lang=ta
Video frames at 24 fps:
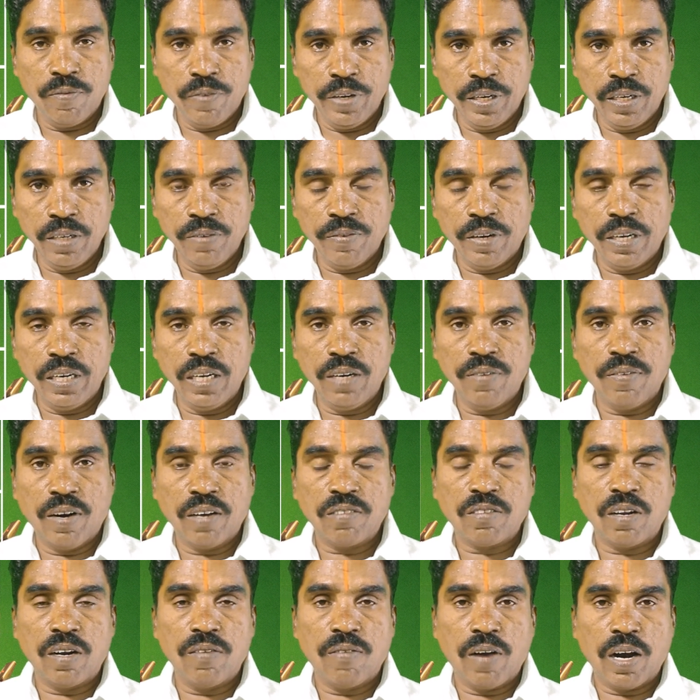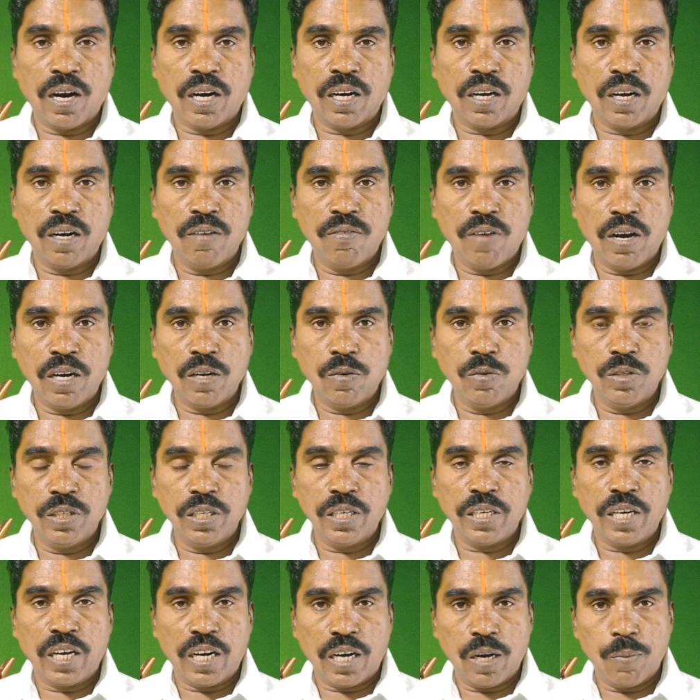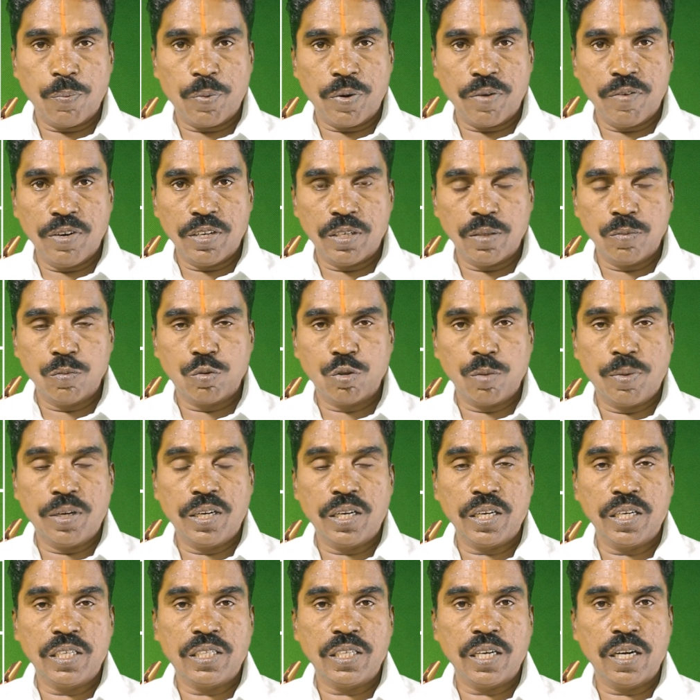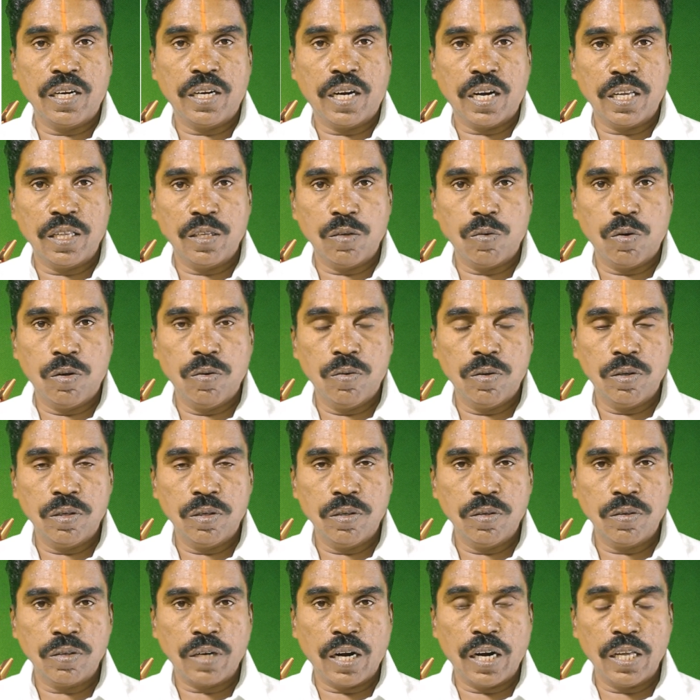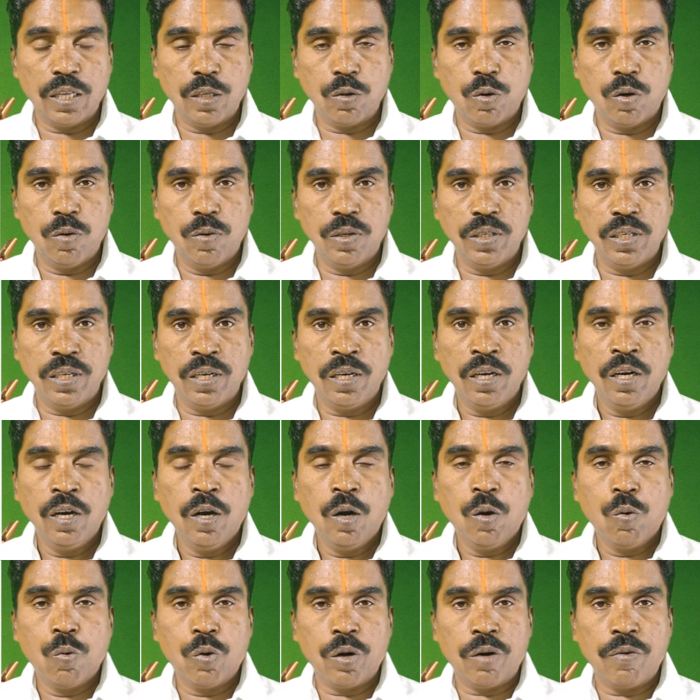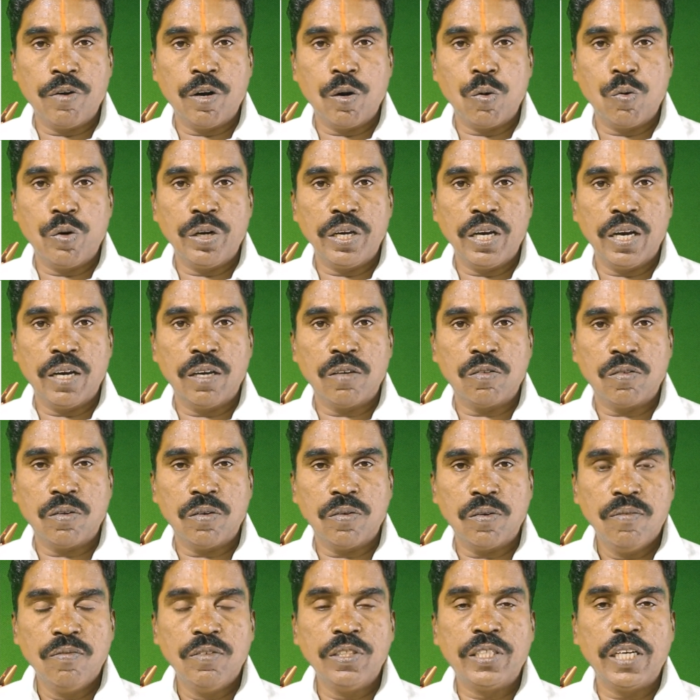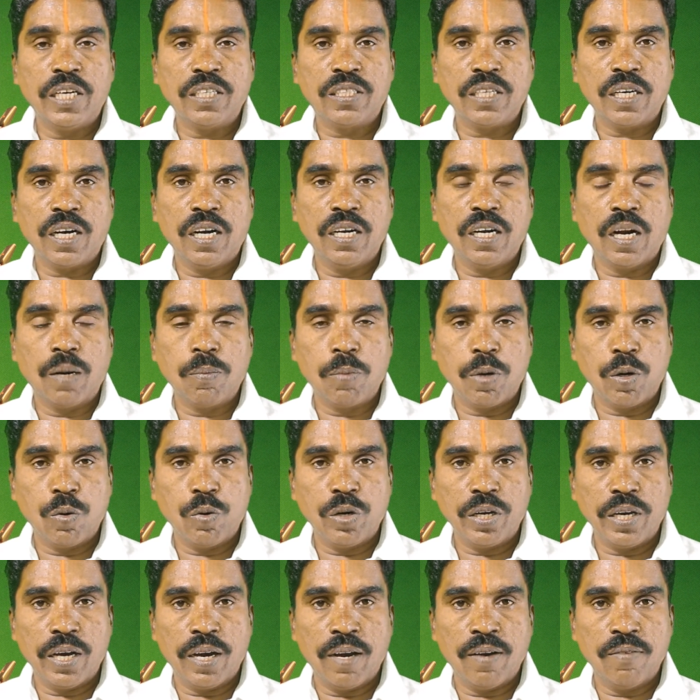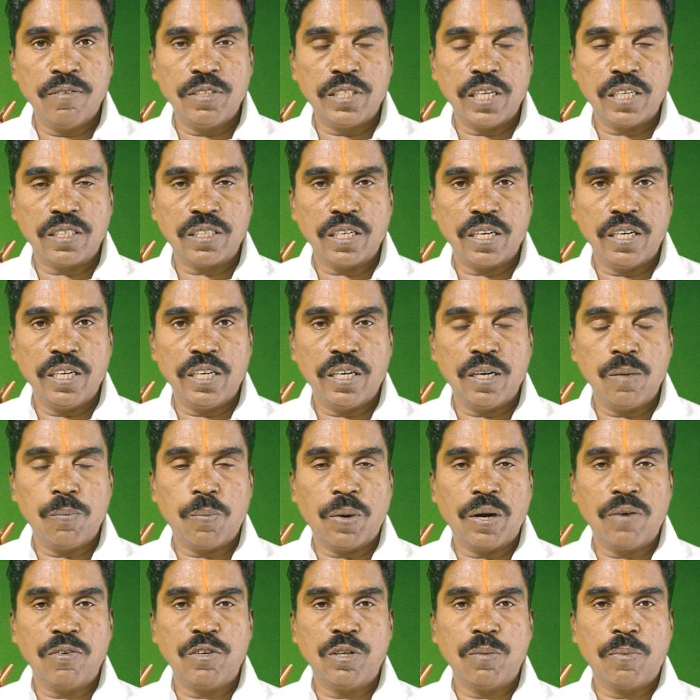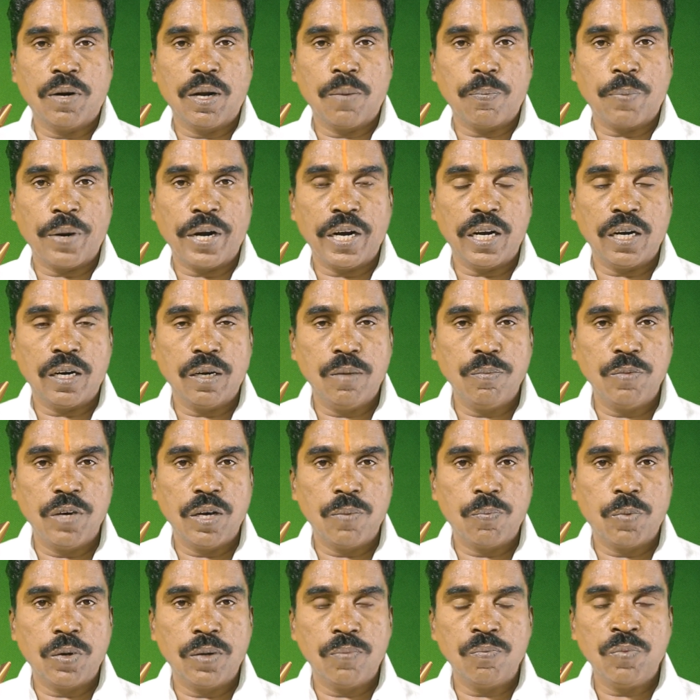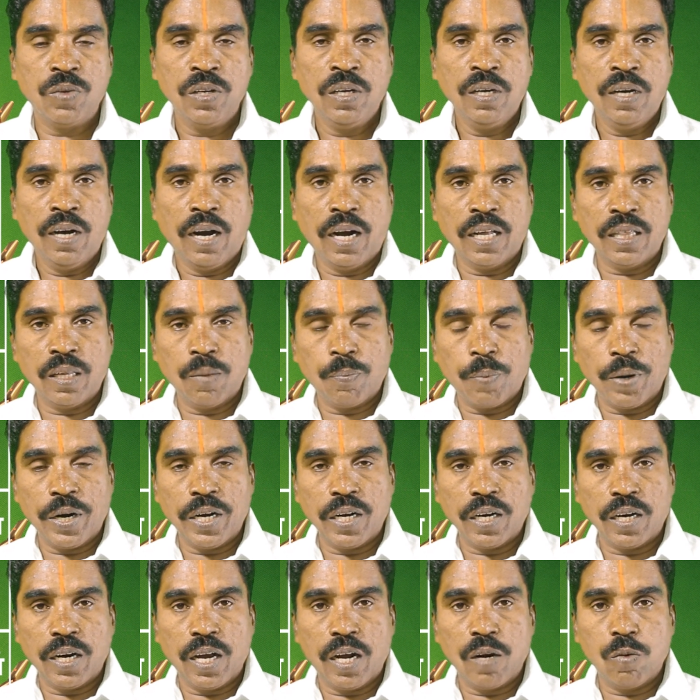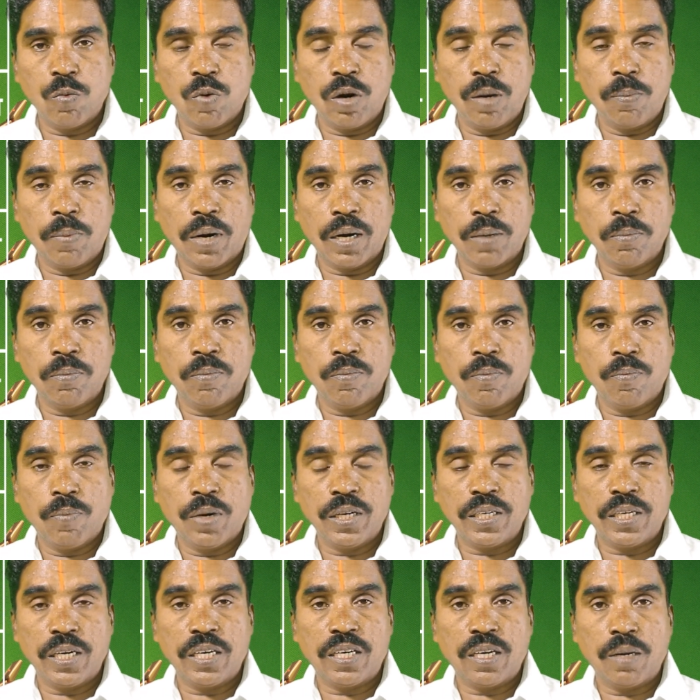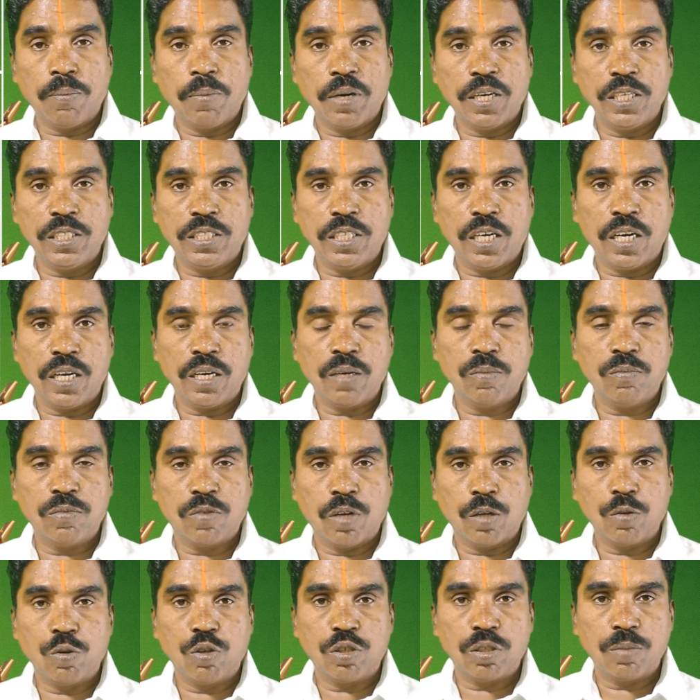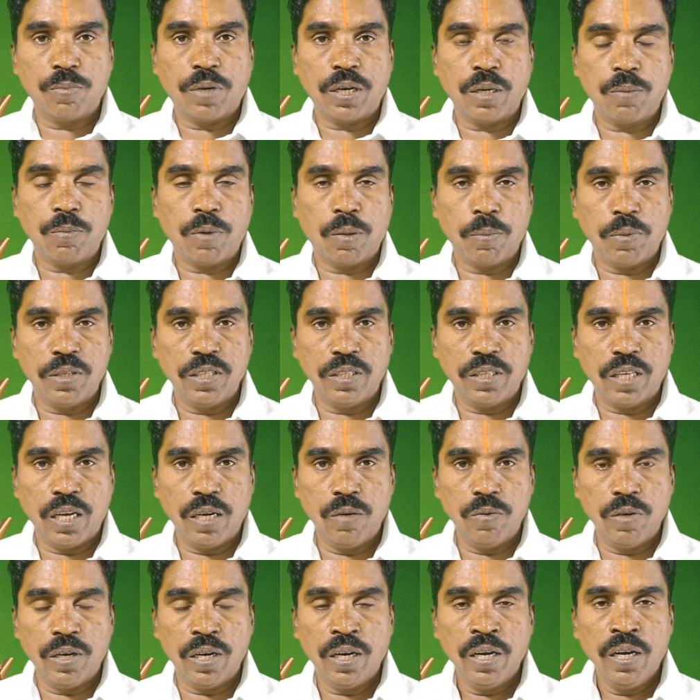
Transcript: வீடு வண்டி வாசல் வாகனங்கள் வாங்குவது கிரக பிரவேசம் சுப நிகழ்ச்சிகள் நடந்து கொள் கலந்து கொள்வது ஒருவனுடைய விசேஷங்கள் நண்பருடைய விசேஷங்கள் என்று பலவிதமான பயணங்களும் ஏற்படும் அந்த பயணங்களால் உங்கள் மனம் மற்றற்ற மகிழ்ச்சி அடையும் சந்தோஷம் அடையும் என்பது தெளிவு